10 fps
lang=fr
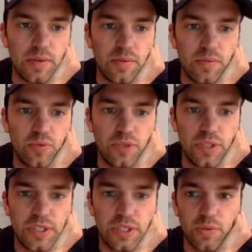
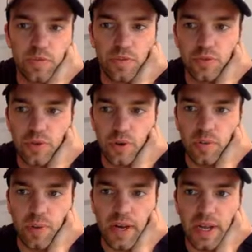bougies qui sont vendues
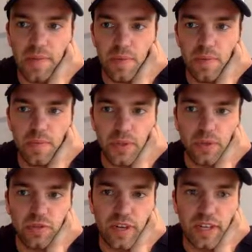en prime,
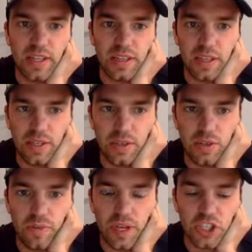on va regarder
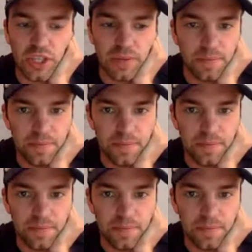le marché.